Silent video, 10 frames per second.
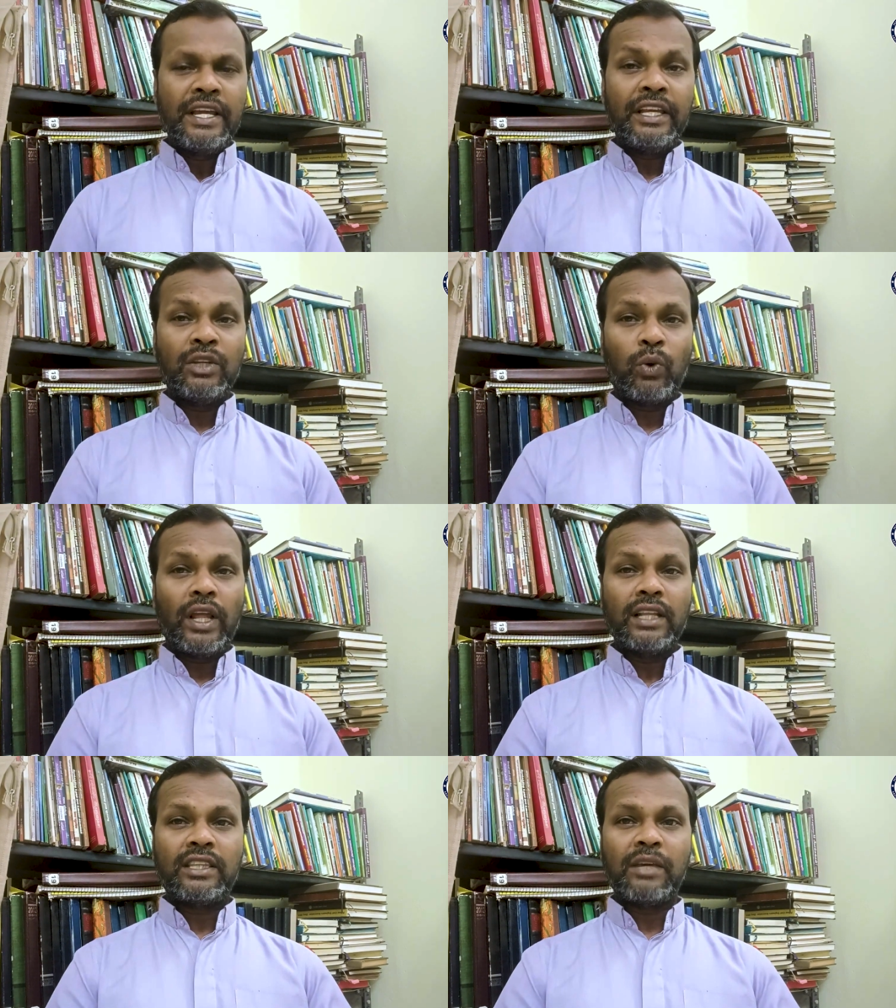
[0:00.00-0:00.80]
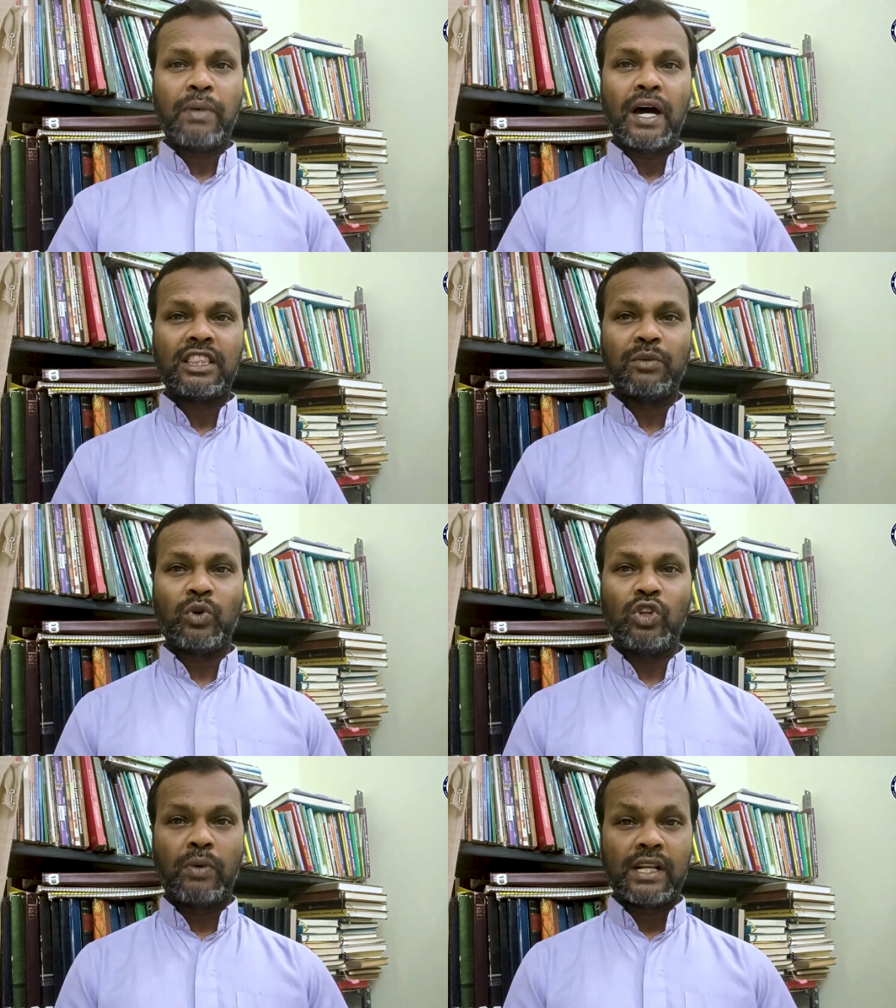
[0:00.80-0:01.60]
இந்த உலகத்தை பார்த்த
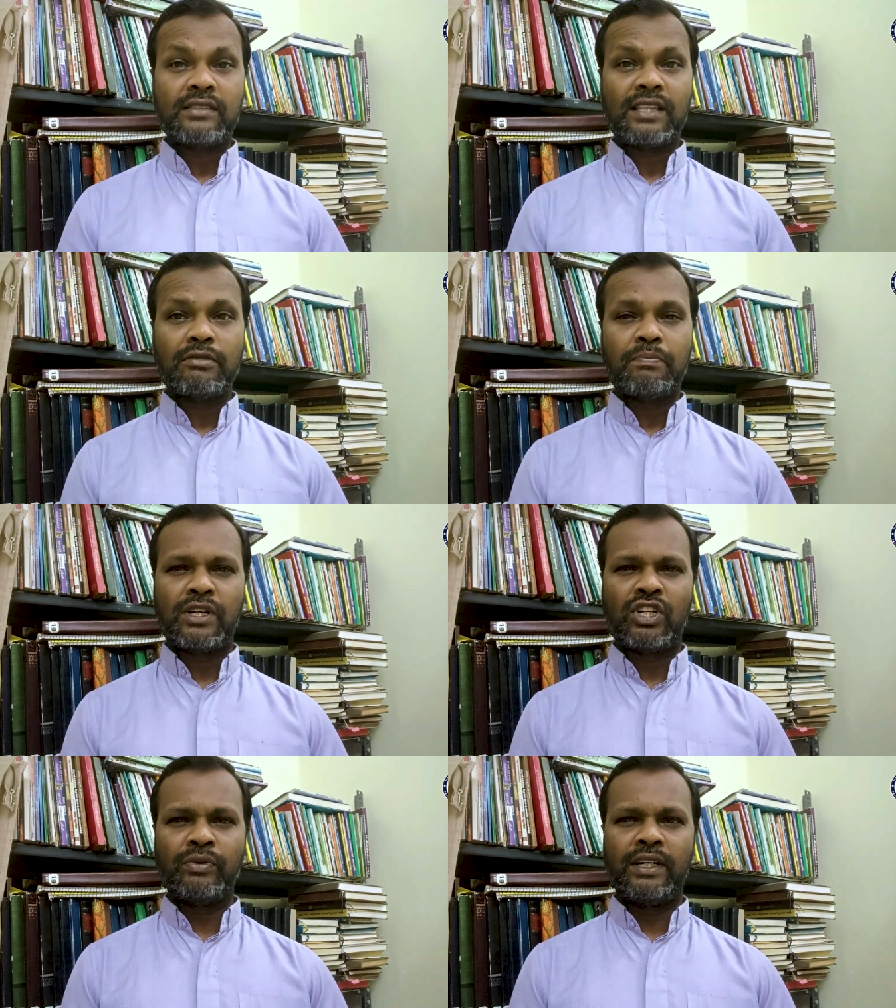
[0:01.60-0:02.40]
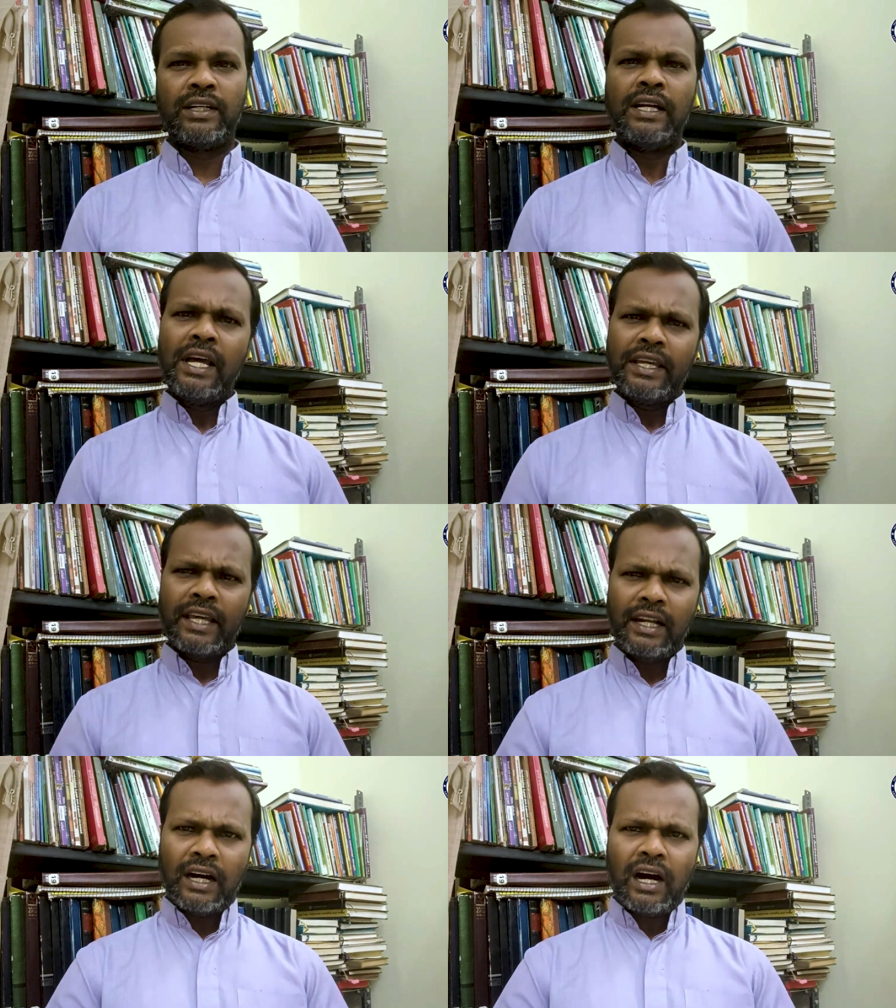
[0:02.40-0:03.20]
பொழுது மனஸ்தாபப்பட்டு விட்டு
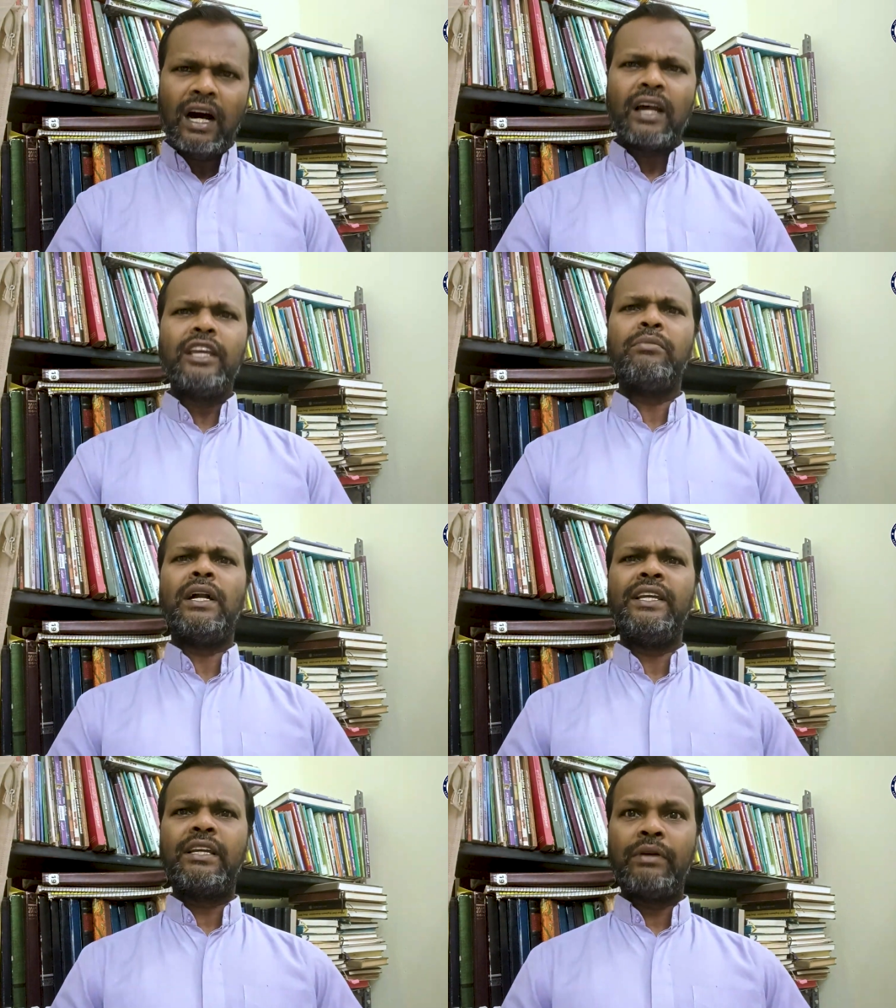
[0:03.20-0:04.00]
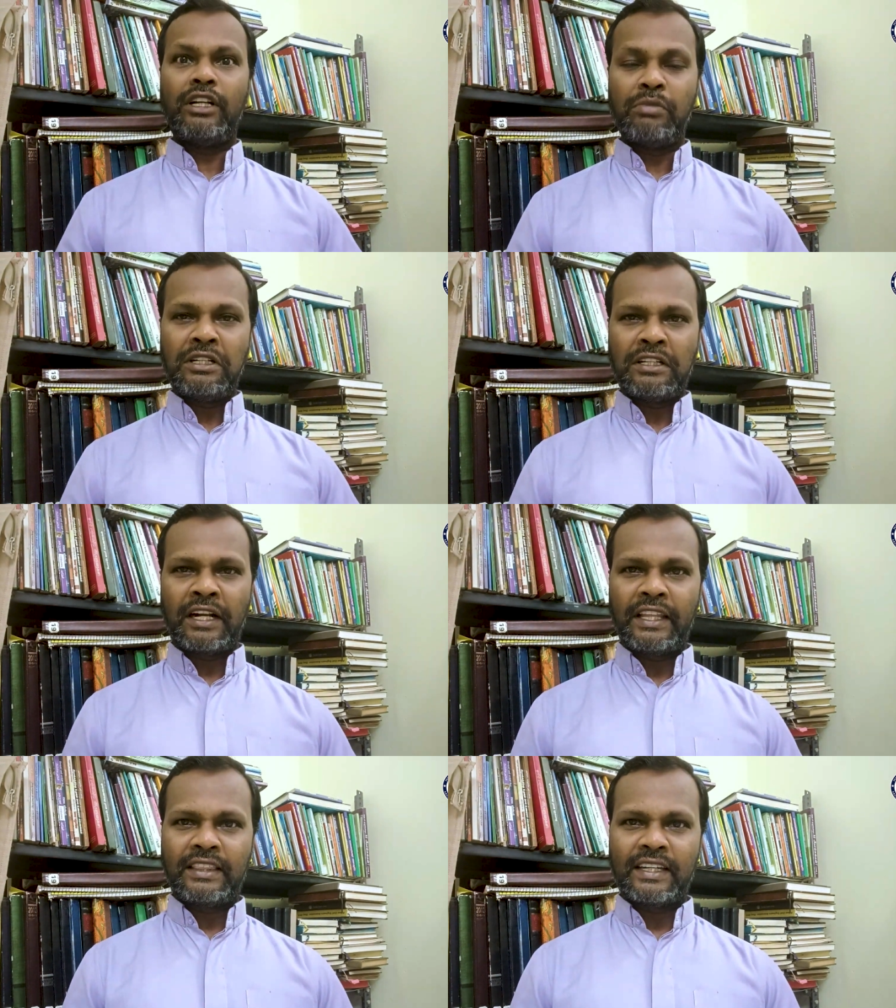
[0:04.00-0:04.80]
எல்லாரையும் அழிக்க வேண்டும் என்று
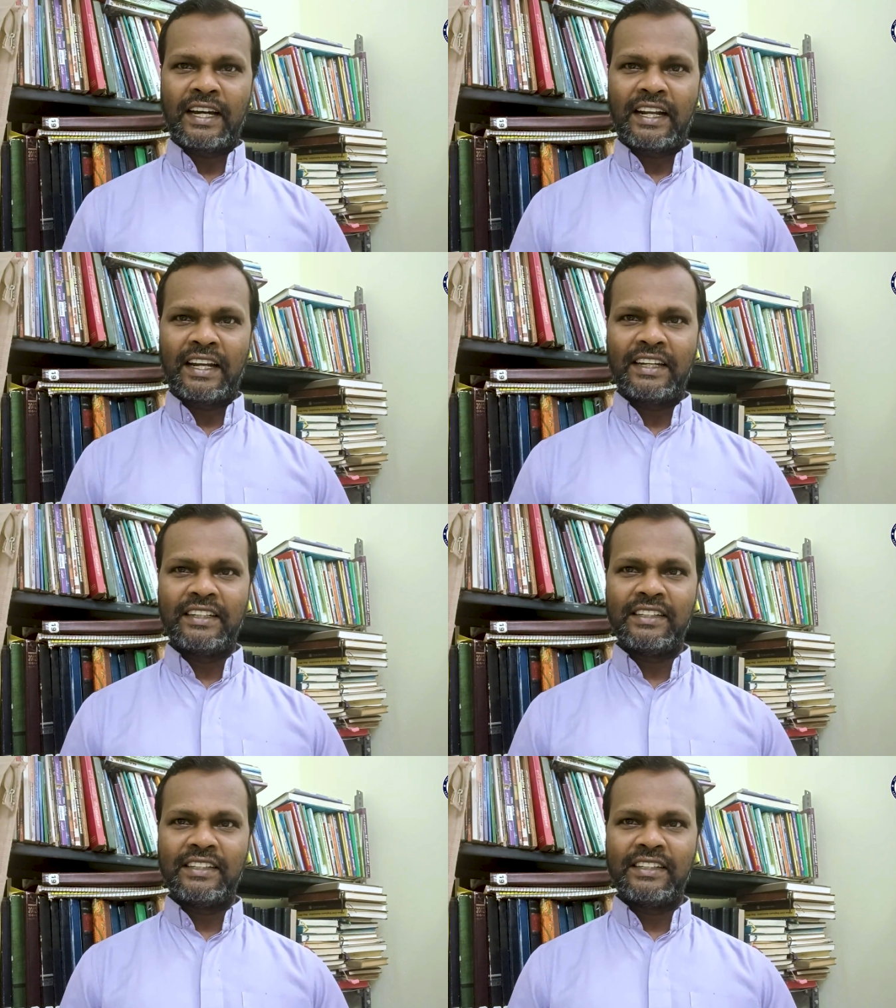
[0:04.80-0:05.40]
நினைத்தாரா